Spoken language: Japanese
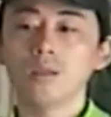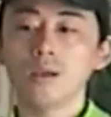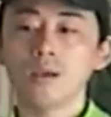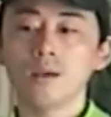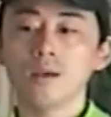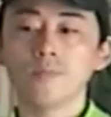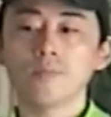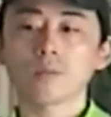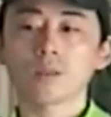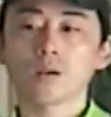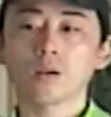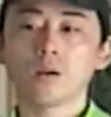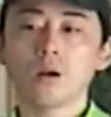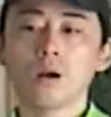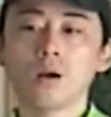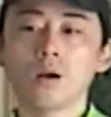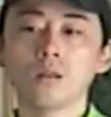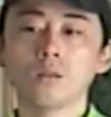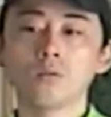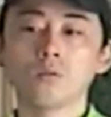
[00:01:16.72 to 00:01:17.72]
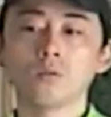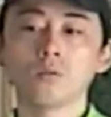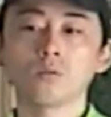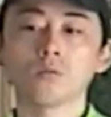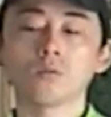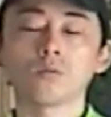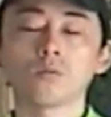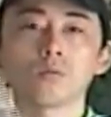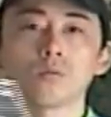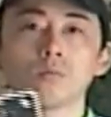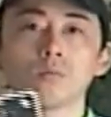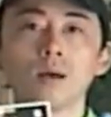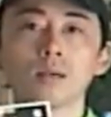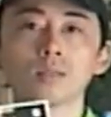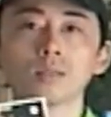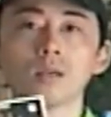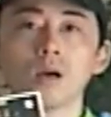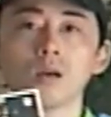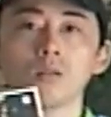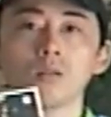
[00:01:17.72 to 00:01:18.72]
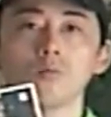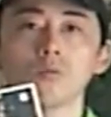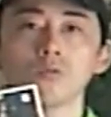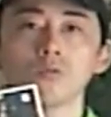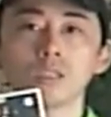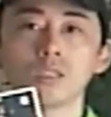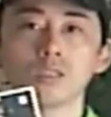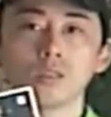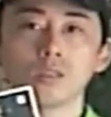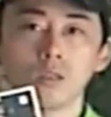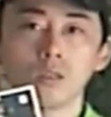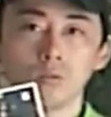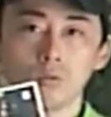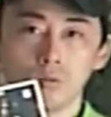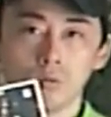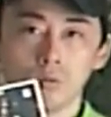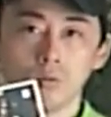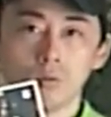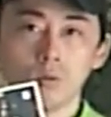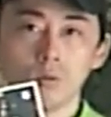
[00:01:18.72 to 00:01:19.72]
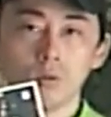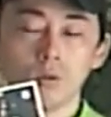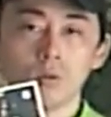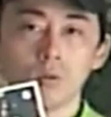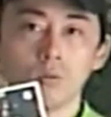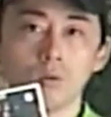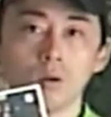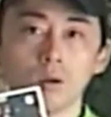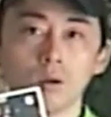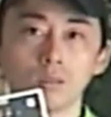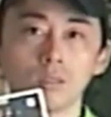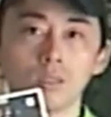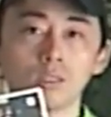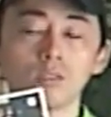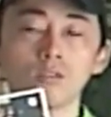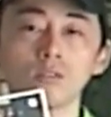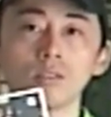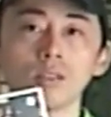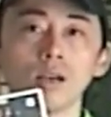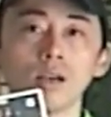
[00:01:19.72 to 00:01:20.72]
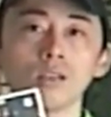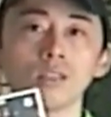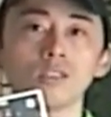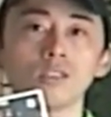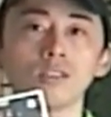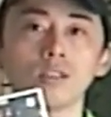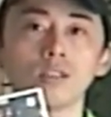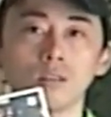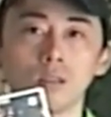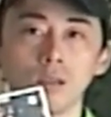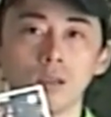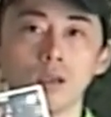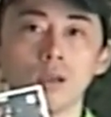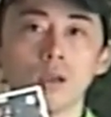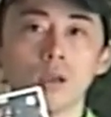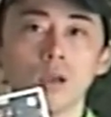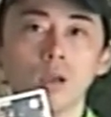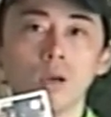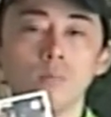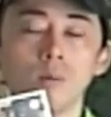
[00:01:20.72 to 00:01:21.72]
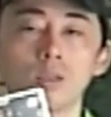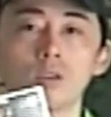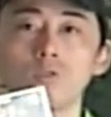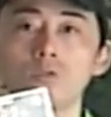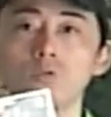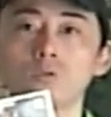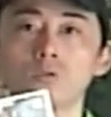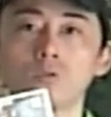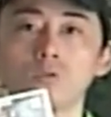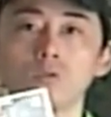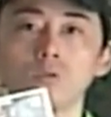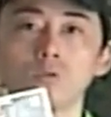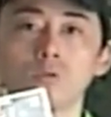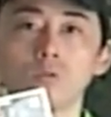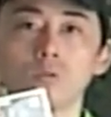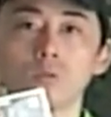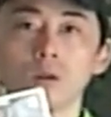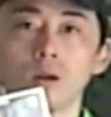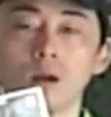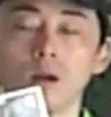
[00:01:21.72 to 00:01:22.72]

で、サードウォッチっていうのは実在してて、救急と